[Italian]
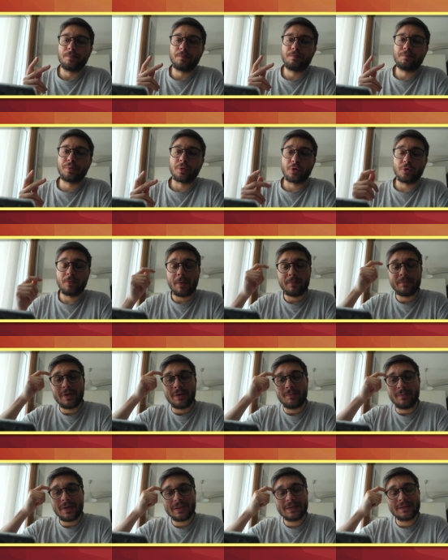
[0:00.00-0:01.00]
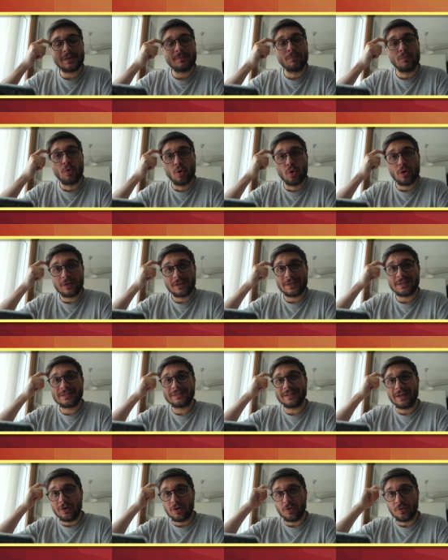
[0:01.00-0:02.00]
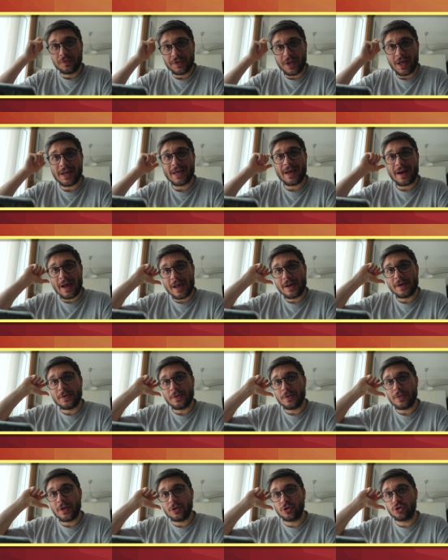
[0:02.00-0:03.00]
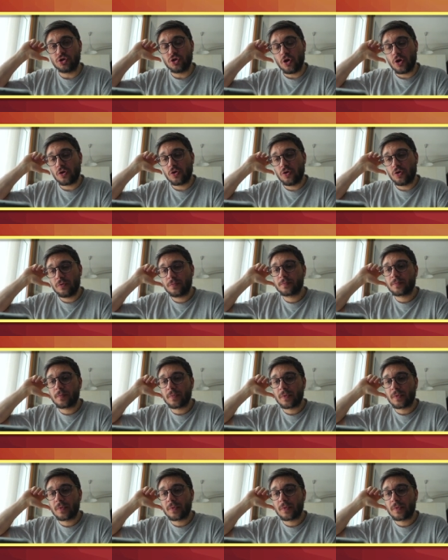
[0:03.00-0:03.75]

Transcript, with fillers: probabilmente molti si allontaneranno dal gioco